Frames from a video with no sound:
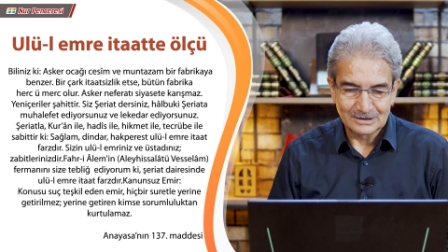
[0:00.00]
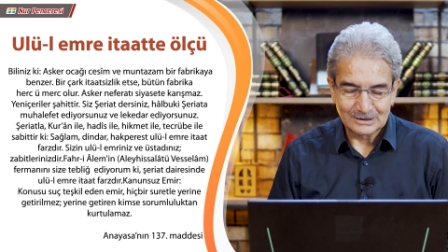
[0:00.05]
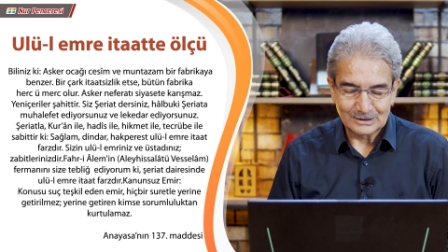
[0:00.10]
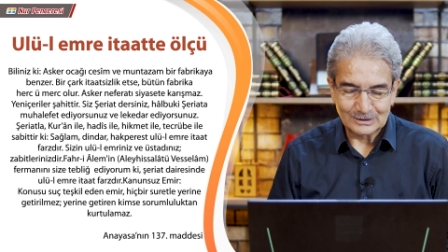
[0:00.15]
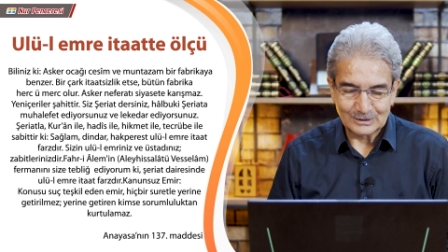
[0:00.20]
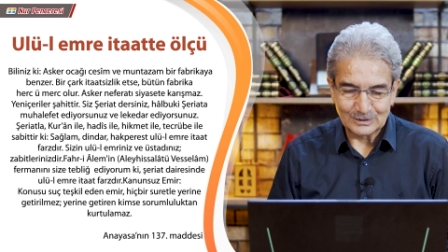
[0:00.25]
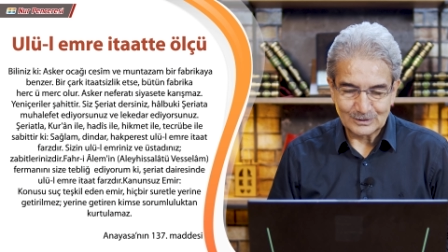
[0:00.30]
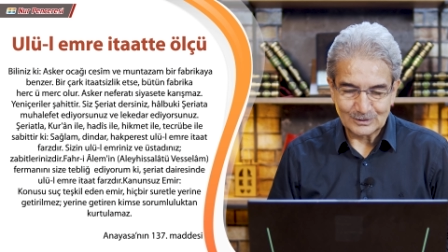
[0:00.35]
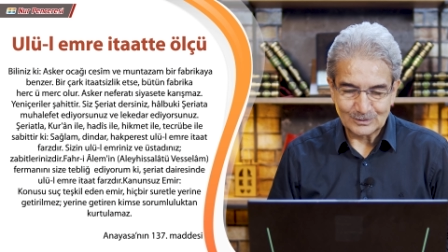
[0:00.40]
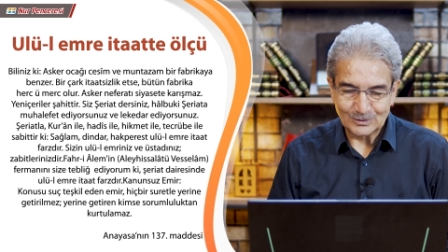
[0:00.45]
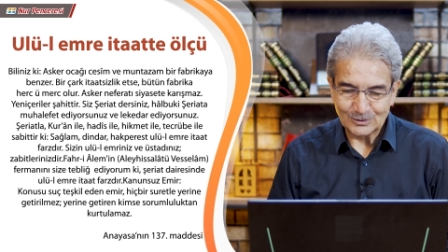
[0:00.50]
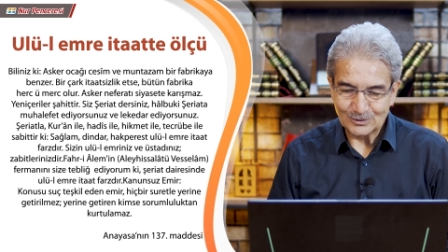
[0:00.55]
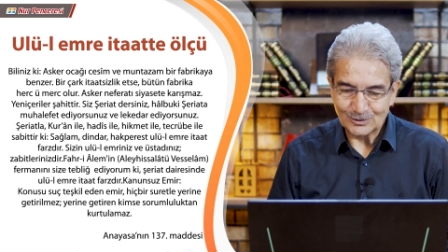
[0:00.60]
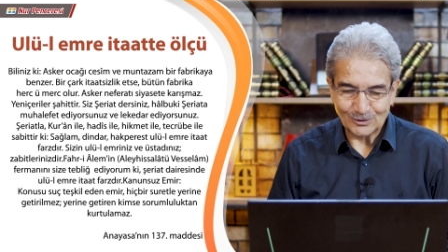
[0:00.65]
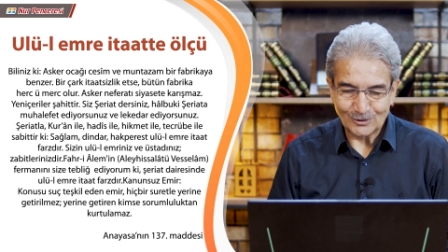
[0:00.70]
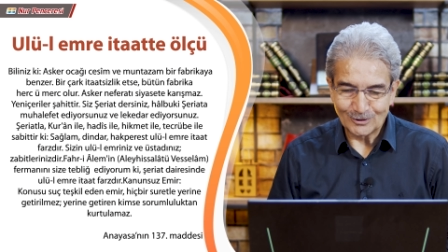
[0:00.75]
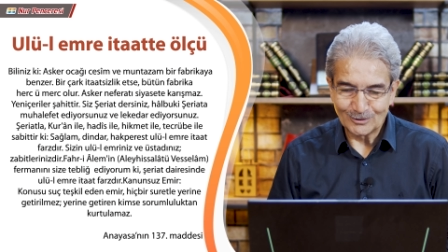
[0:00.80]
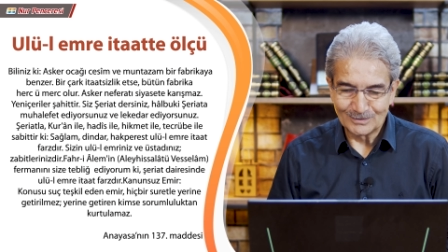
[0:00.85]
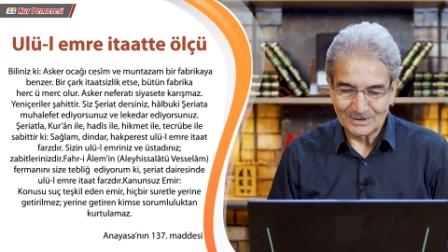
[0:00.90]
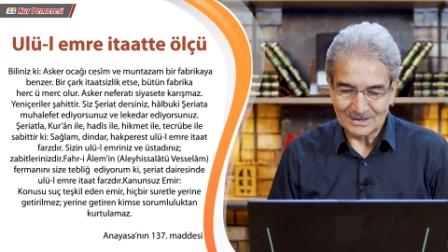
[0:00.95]
E,
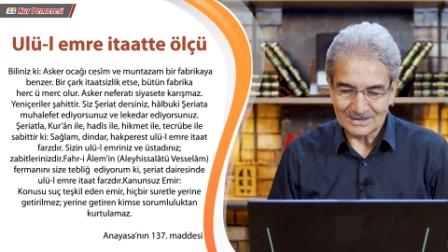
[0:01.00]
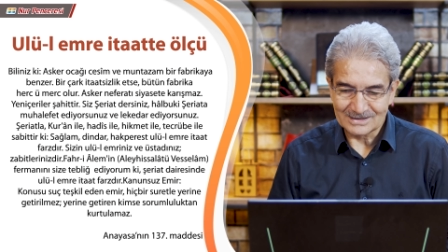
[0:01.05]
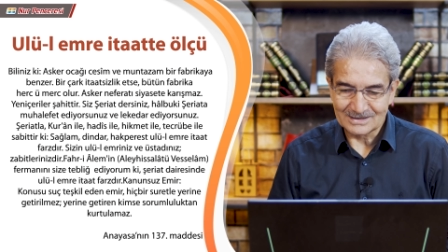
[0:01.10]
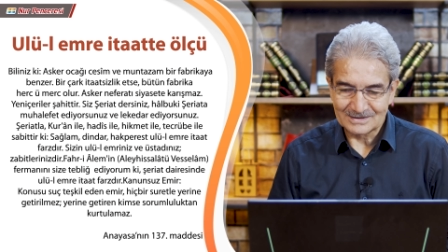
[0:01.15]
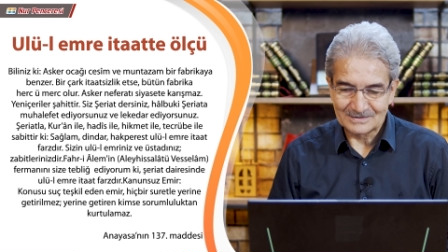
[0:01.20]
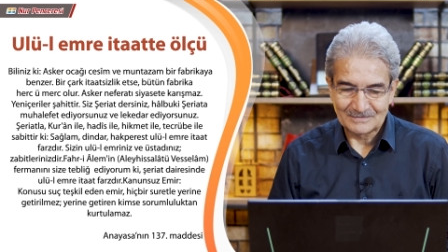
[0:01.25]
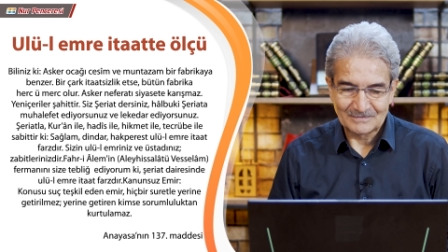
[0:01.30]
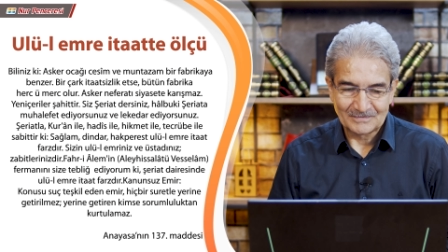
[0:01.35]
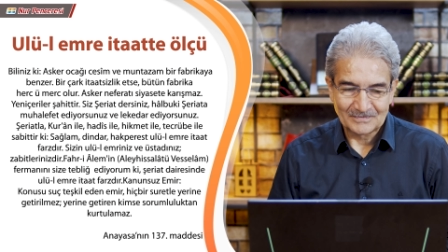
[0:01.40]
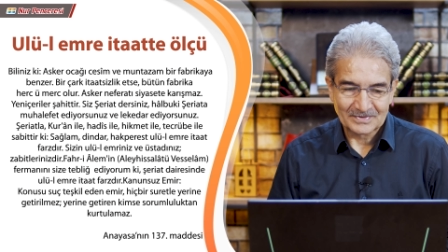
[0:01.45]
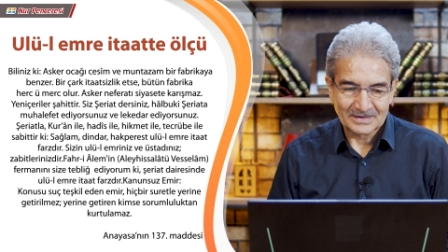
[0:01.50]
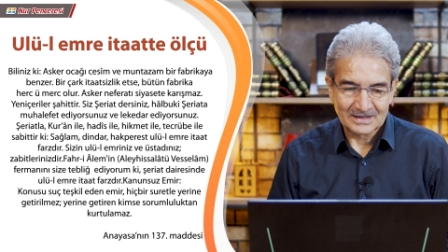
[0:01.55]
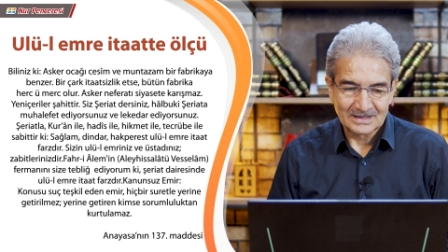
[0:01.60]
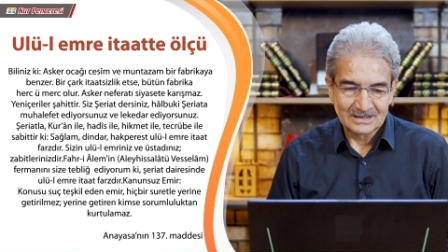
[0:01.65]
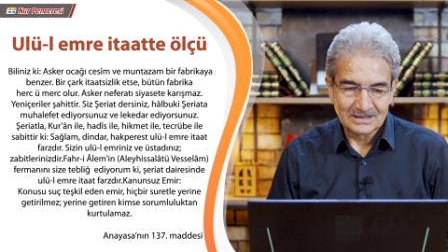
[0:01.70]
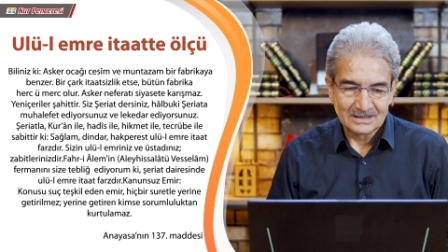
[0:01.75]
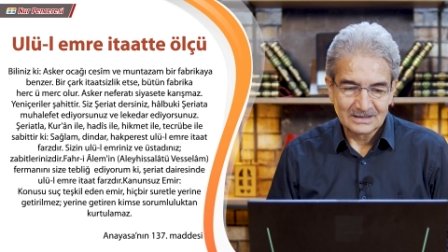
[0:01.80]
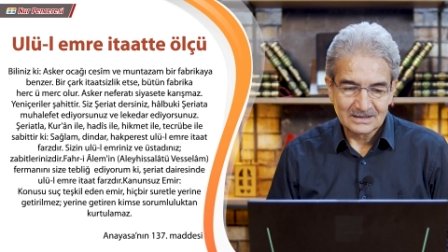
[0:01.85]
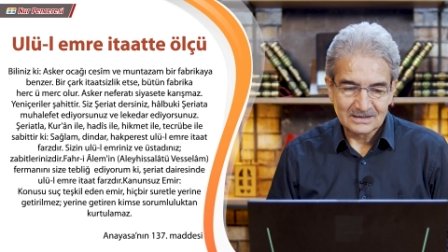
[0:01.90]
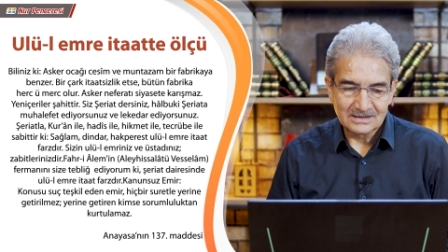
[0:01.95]
bu olmaz.
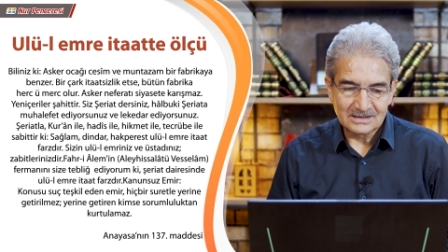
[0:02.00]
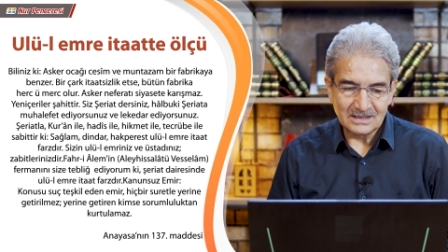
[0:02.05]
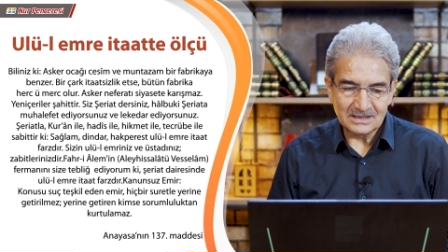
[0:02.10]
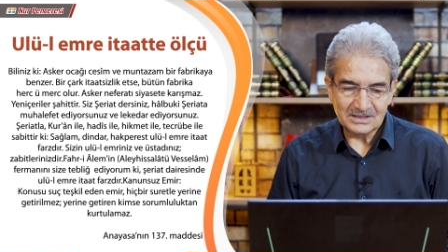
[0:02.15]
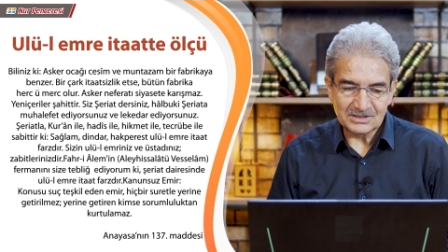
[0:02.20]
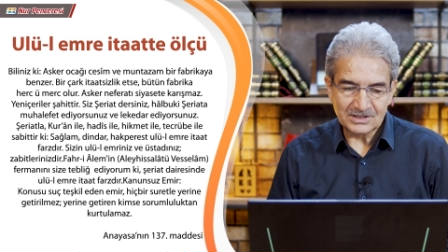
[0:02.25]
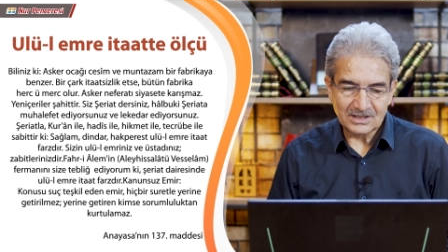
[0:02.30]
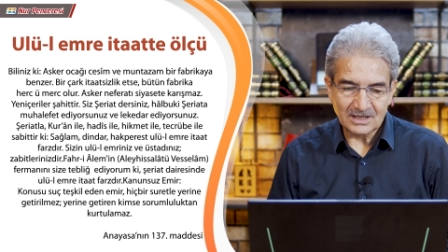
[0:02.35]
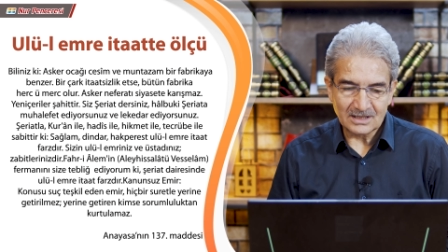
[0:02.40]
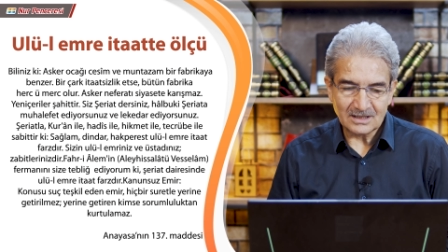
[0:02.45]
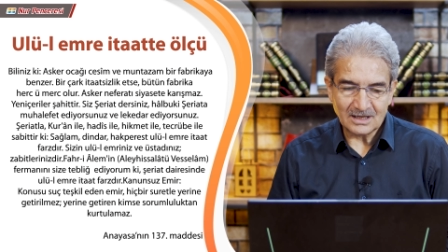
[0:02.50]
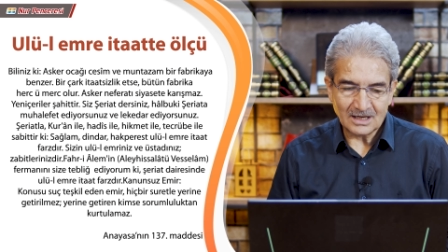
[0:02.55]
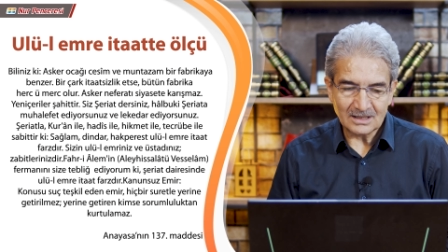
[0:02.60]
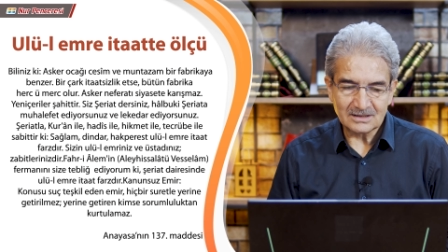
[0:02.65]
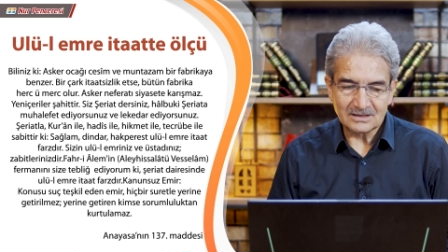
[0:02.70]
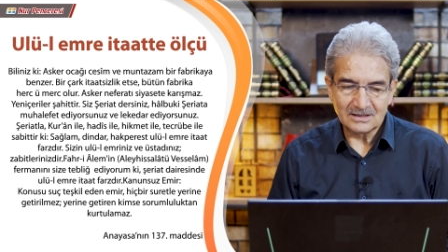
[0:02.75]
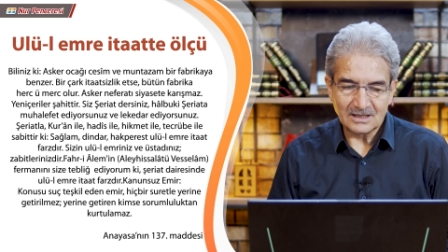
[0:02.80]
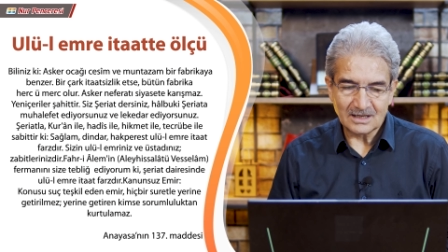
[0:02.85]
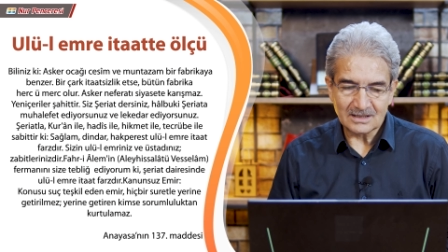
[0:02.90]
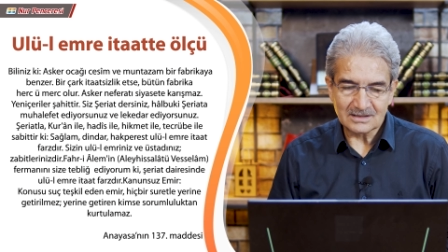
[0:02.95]
Siz
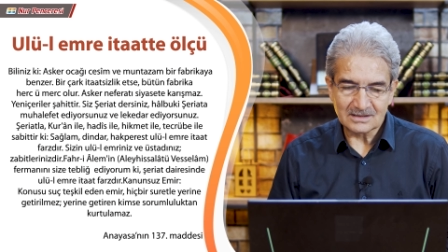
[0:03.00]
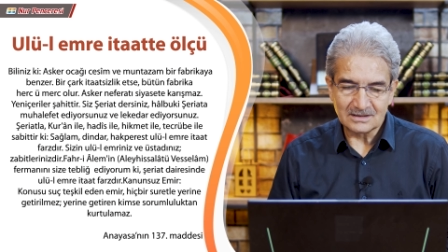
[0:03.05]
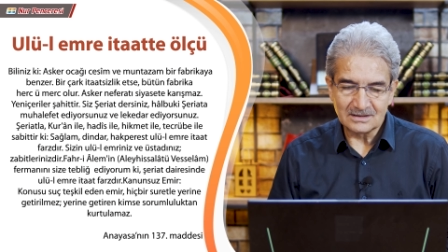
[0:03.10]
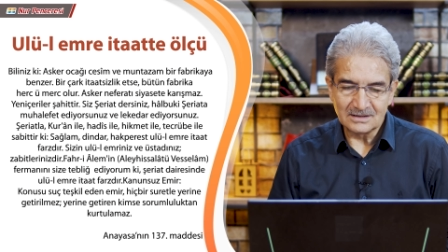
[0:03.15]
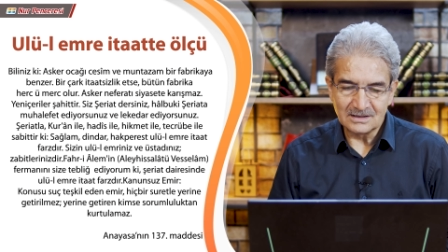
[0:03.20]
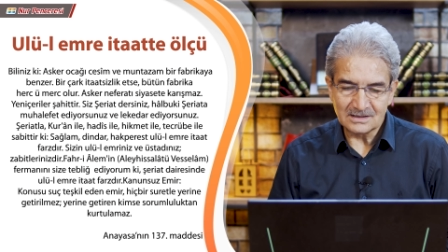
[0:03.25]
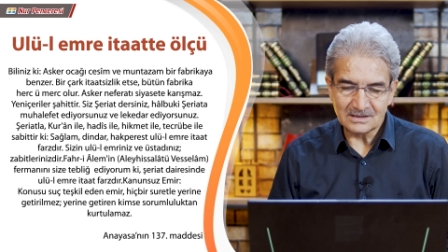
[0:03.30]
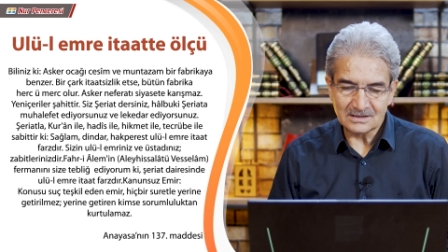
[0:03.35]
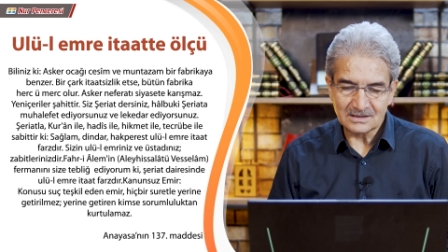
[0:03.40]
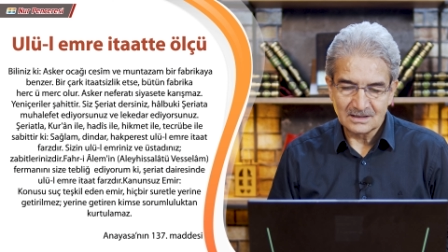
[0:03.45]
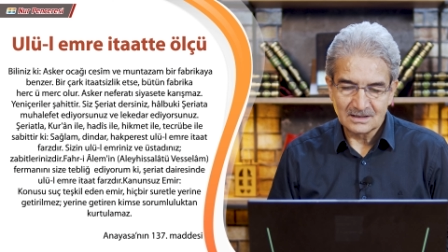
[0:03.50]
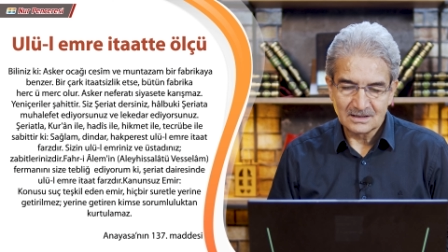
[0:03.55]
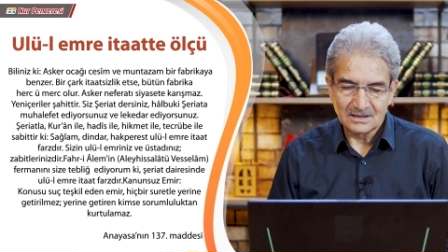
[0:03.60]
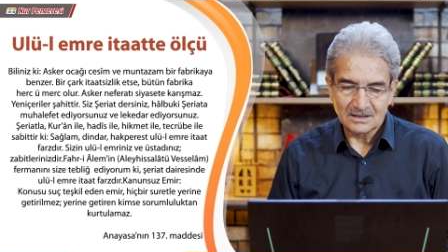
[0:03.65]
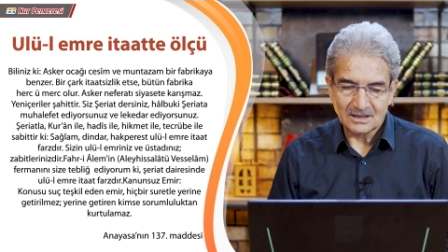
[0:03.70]
şeriat dersiniz.